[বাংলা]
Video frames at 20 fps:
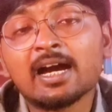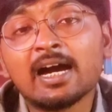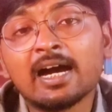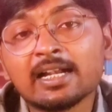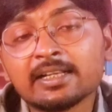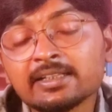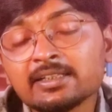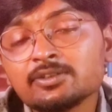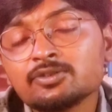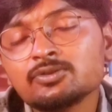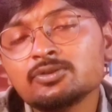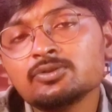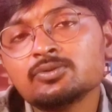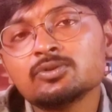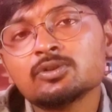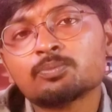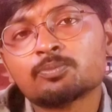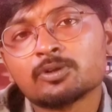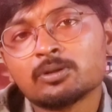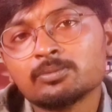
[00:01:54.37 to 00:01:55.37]
হার্টের যদি
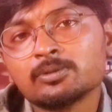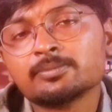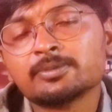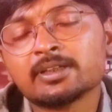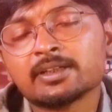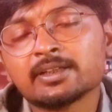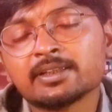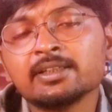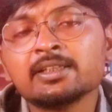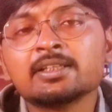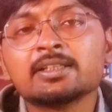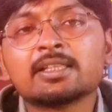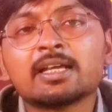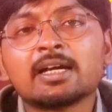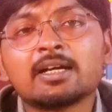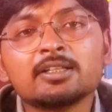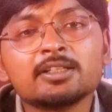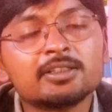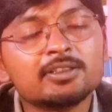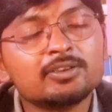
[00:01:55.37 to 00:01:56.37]
কোনো প্রবলেম থাকে
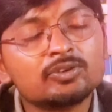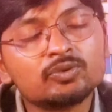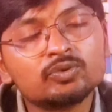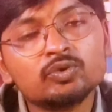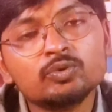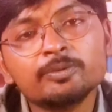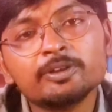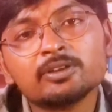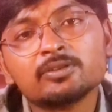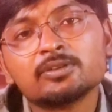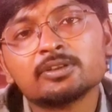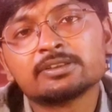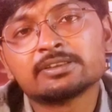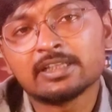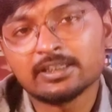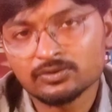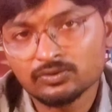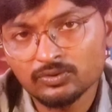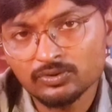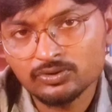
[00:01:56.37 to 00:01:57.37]
তাহলে কিন্তু ঘুমের ঘরে
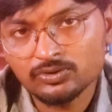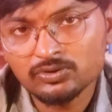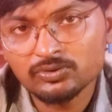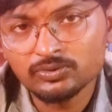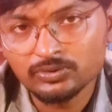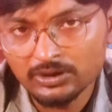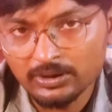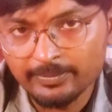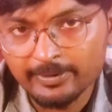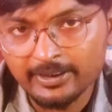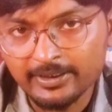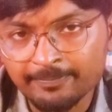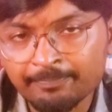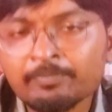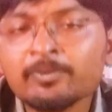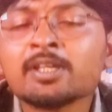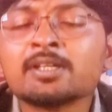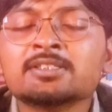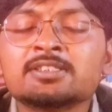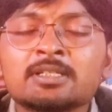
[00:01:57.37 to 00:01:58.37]
শ্বাসকষ্ট হতে পারে
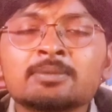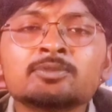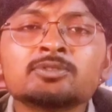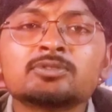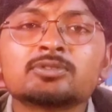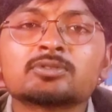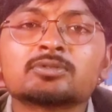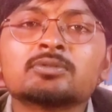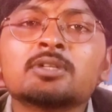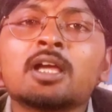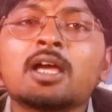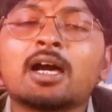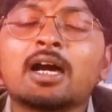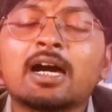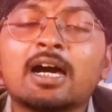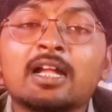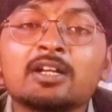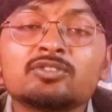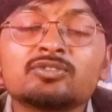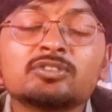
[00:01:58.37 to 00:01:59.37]
যেমন ধরুন
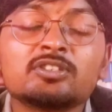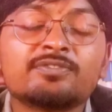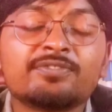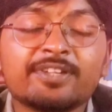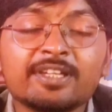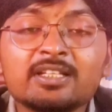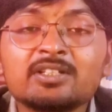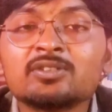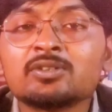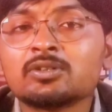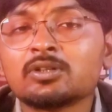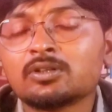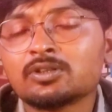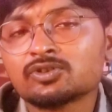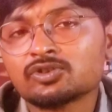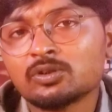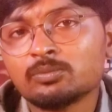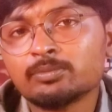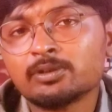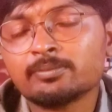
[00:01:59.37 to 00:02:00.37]
হার্ট যদি ফেলিওর
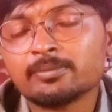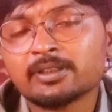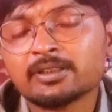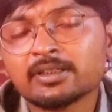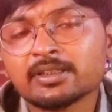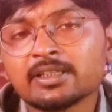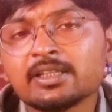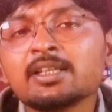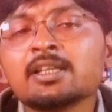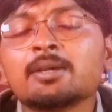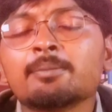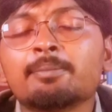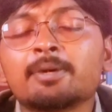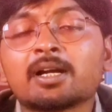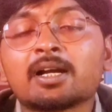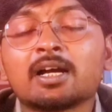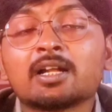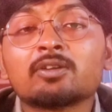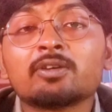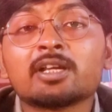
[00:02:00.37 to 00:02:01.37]
হওয়ার সম্ভব না থাকে বা
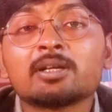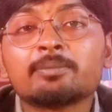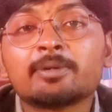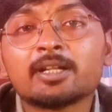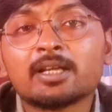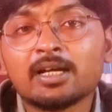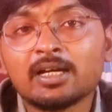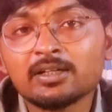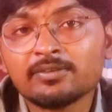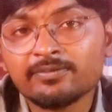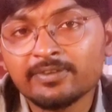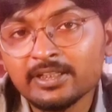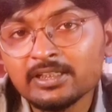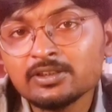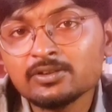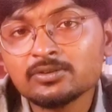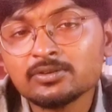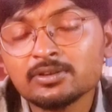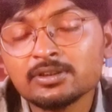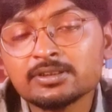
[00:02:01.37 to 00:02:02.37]
কারো একবার হার্ট
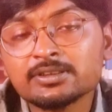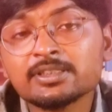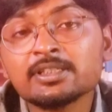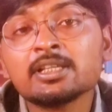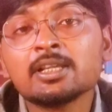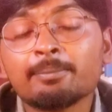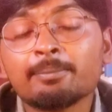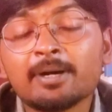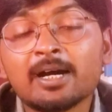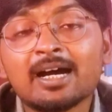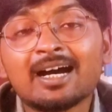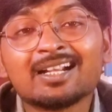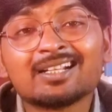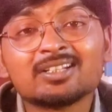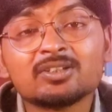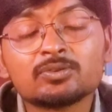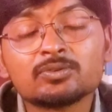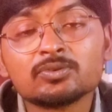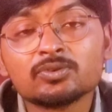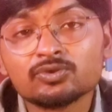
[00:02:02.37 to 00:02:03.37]
ফেলিওর হয়েছে বা
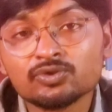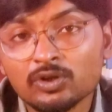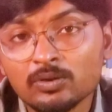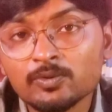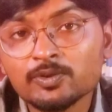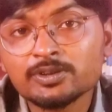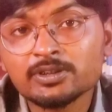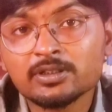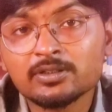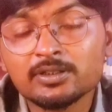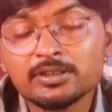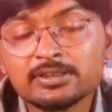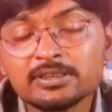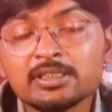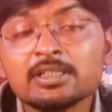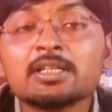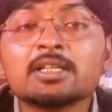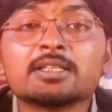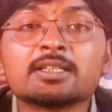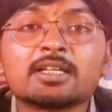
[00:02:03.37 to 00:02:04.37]
হার্টের কোনো সমস্যা হয়েছে
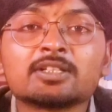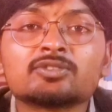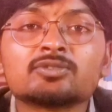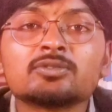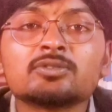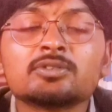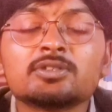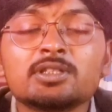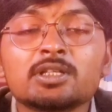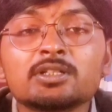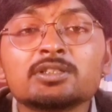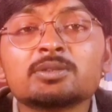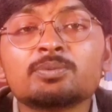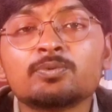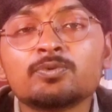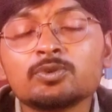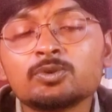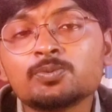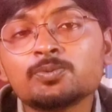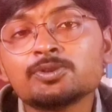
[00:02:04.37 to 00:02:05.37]
তার জন্য কী হয় যে
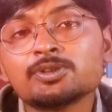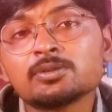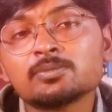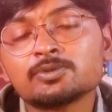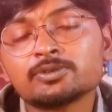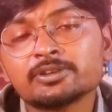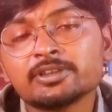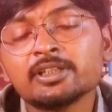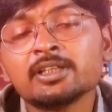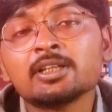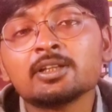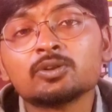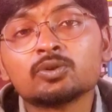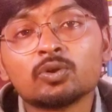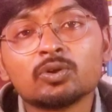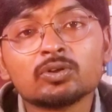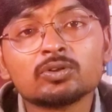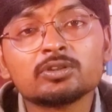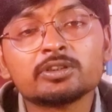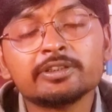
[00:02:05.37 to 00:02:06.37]
ফুসফুসের মধ্যে
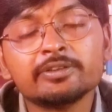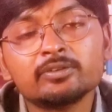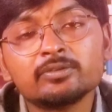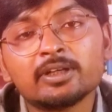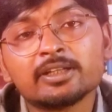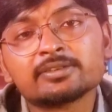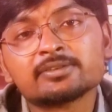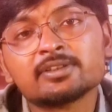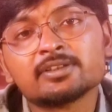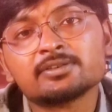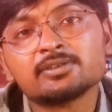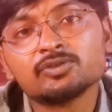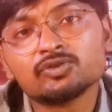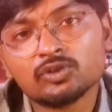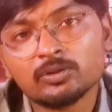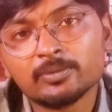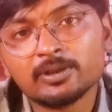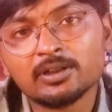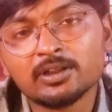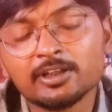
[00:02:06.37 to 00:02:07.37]
তরল কিন্তু আস্তে আস্তে
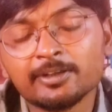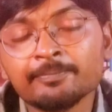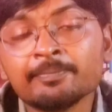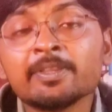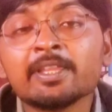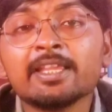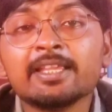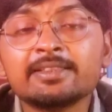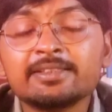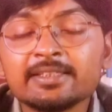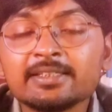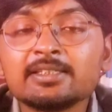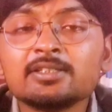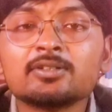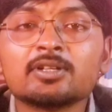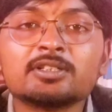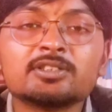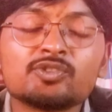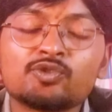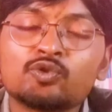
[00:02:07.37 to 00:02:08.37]
জমা হয় এতে কি
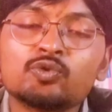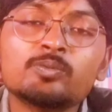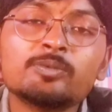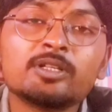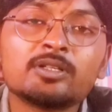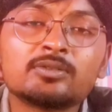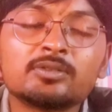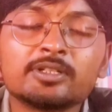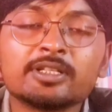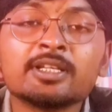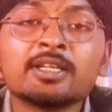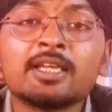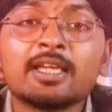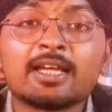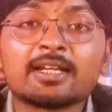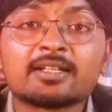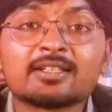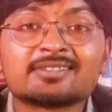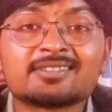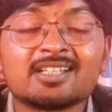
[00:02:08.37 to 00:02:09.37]
হয় যে ঘুমের ঘরে
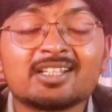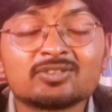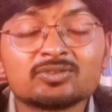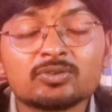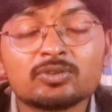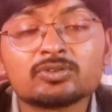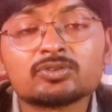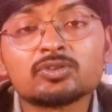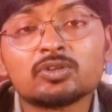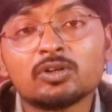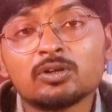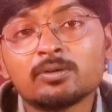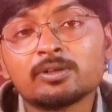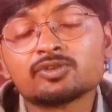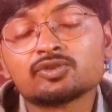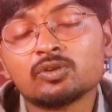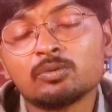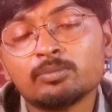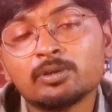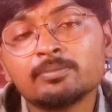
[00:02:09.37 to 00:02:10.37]
একটা শ্বাসকষ্ট হওয়ার
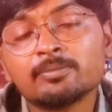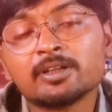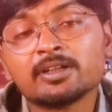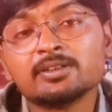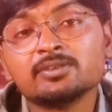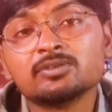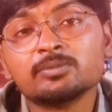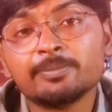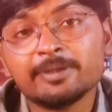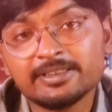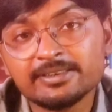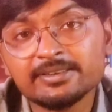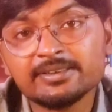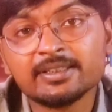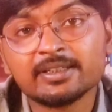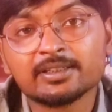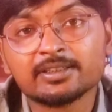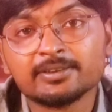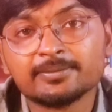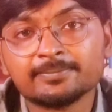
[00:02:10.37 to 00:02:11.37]
সম্ভাবনা কিন্তু বেশি
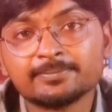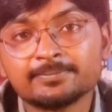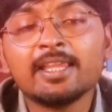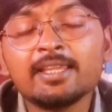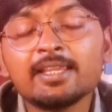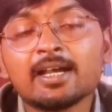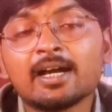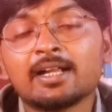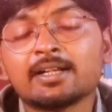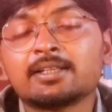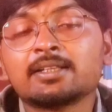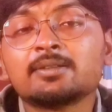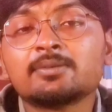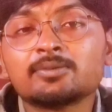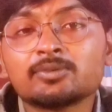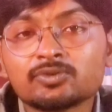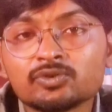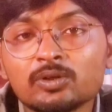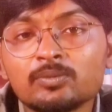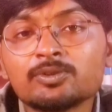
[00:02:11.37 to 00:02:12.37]
থাকে এই হার্টের
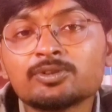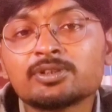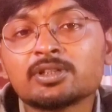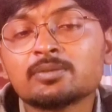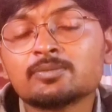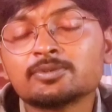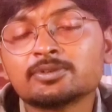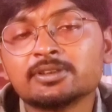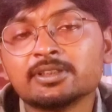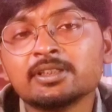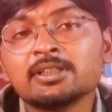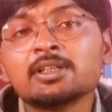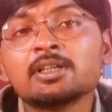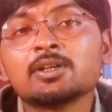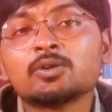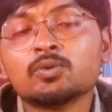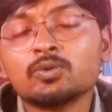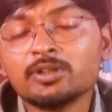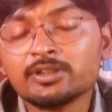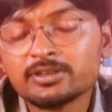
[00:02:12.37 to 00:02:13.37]
সমস্যার মধ্যে
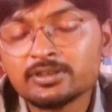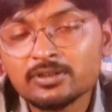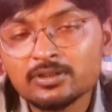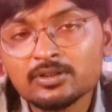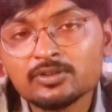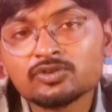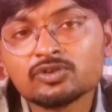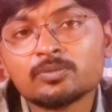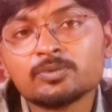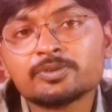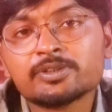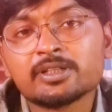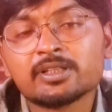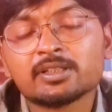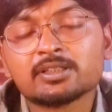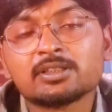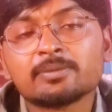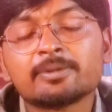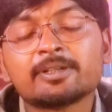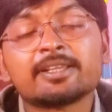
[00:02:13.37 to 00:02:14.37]
কোলেস্টেরলের সমস্যা
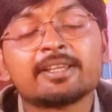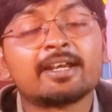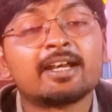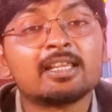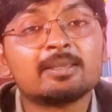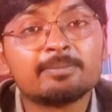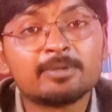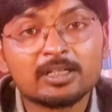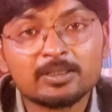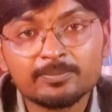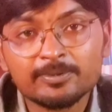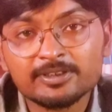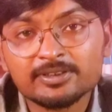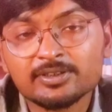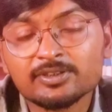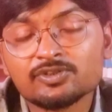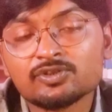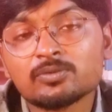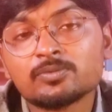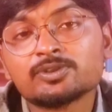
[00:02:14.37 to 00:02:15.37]
থাকতে পারে হাই ব্লাড
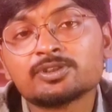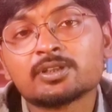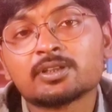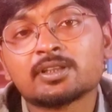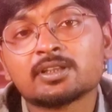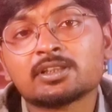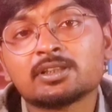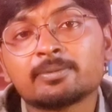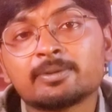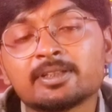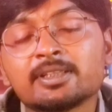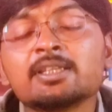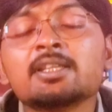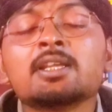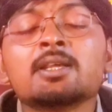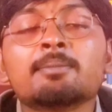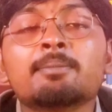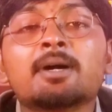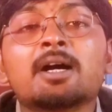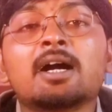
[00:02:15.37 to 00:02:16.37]
প্রেশারের সমস্যা থাকতে পারে
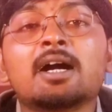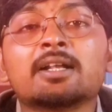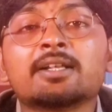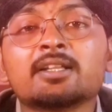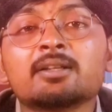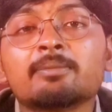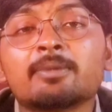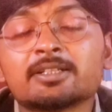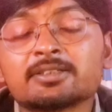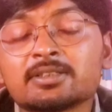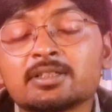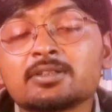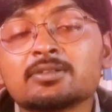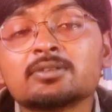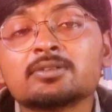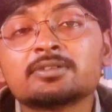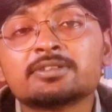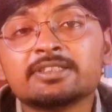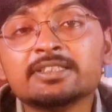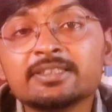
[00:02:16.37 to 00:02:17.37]
বা হার্টের
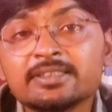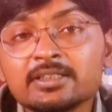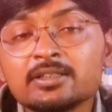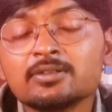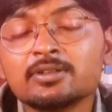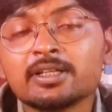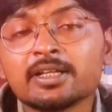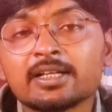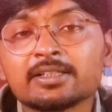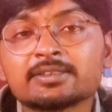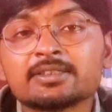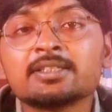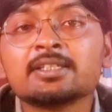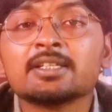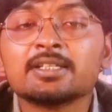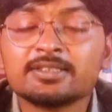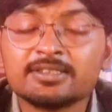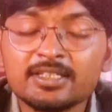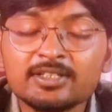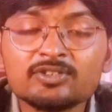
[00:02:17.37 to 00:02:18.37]
মাসালগুলো শিথিল হয়ে গেছে
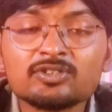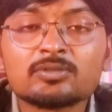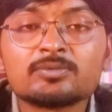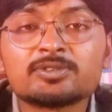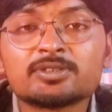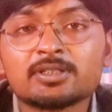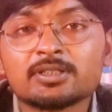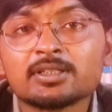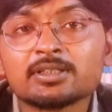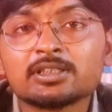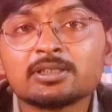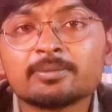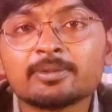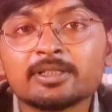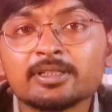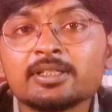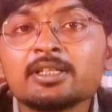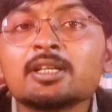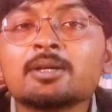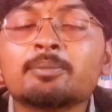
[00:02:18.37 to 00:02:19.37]
সেই সমস্যা থাকতে
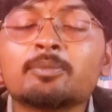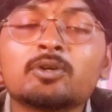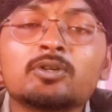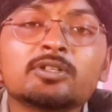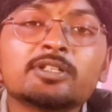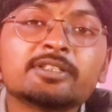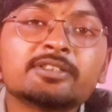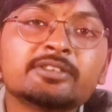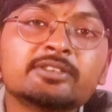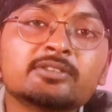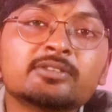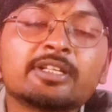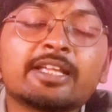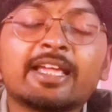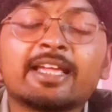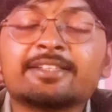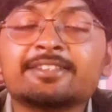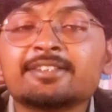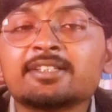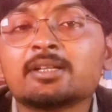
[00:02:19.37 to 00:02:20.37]
পারে বা অনেক দিন ধরে
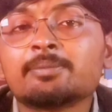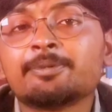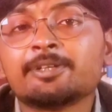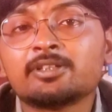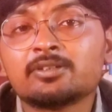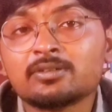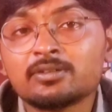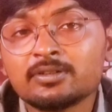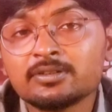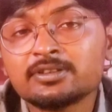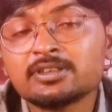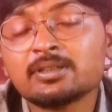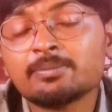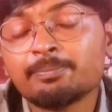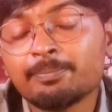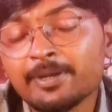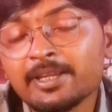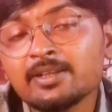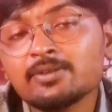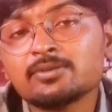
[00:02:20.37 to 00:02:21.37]
অ্যাঞ্জেনা পেক্টোরোলিসের
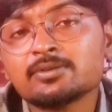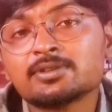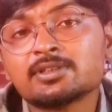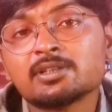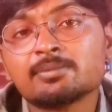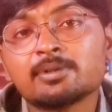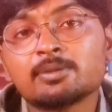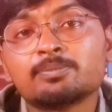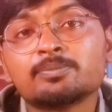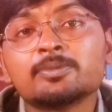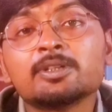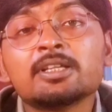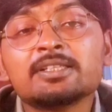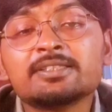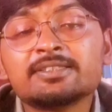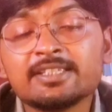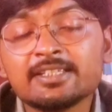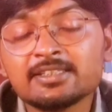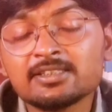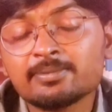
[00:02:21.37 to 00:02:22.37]
পেন হচ্ছে বা
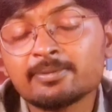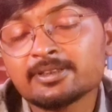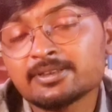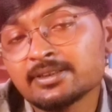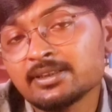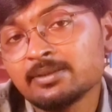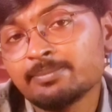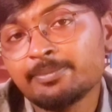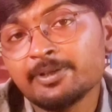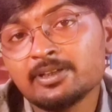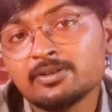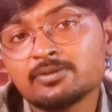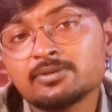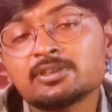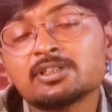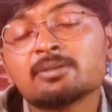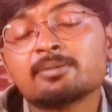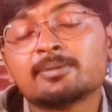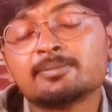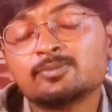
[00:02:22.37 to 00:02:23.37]
চেস্ট মাসেলে পেন
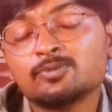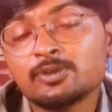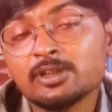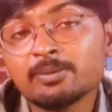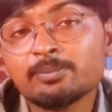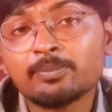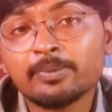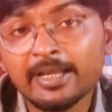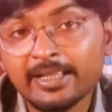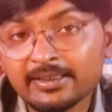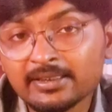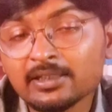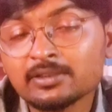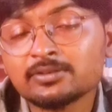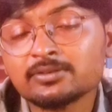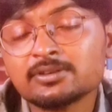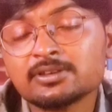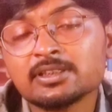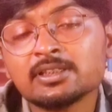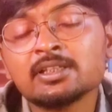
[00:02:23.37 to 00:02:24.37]
হচ্ছে বা বুকে ব্যথা
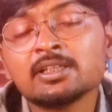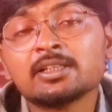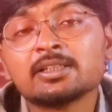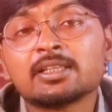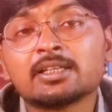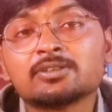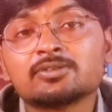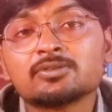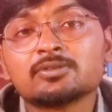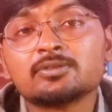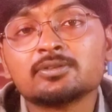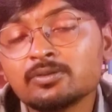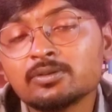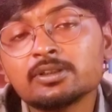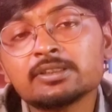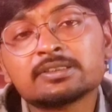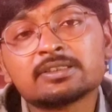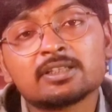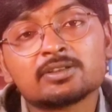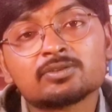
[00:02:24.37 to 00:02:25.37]
হচ্ছে তার জন্যের
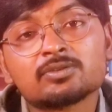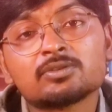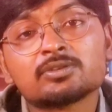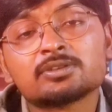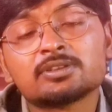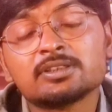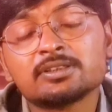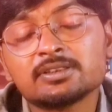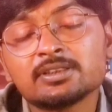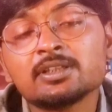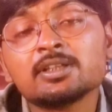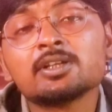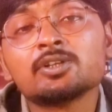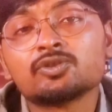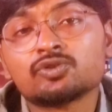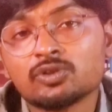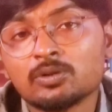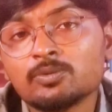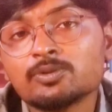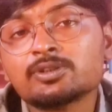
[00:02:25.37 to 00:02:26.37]
ঘরে শ্বাসকষ্টের যে
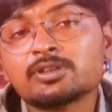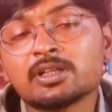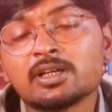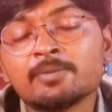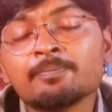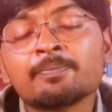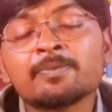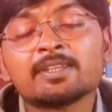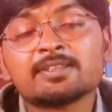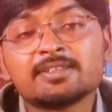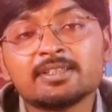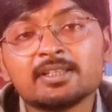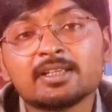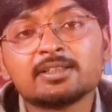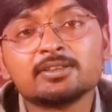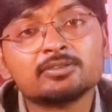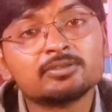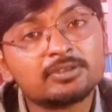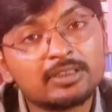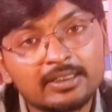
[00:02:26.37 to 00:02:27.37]
সমস্যা সেটা
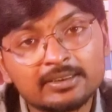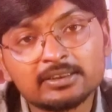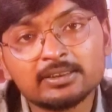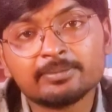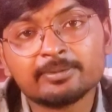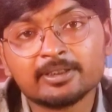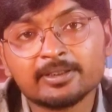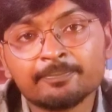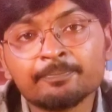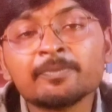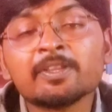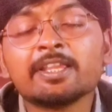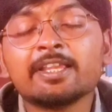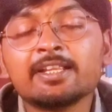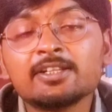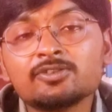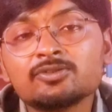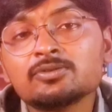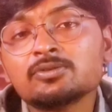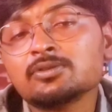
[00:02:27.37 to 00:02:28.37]
কিন্তু থাকতে পারে
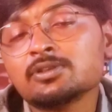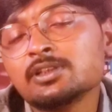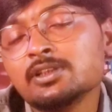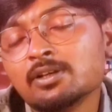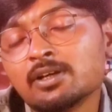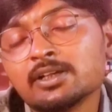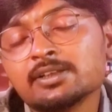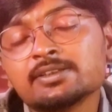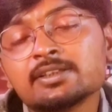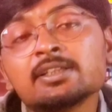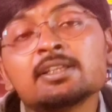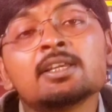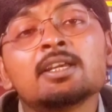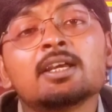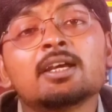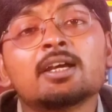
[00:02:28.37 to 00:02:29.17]
এর জন্য কি হয় যে